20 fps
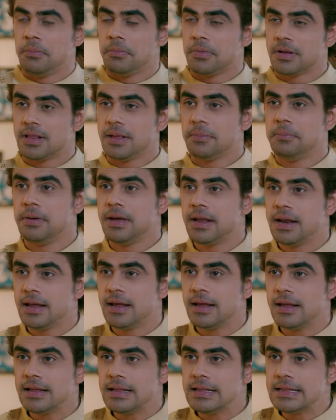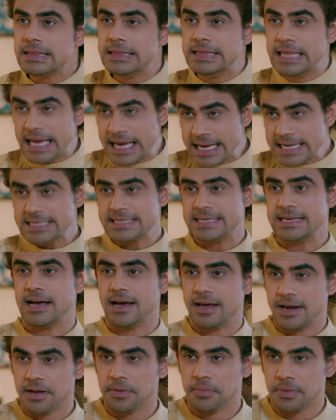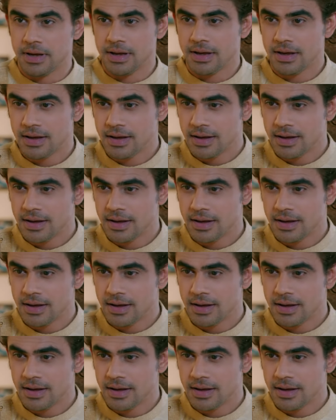मतलब मेरे देर से आने में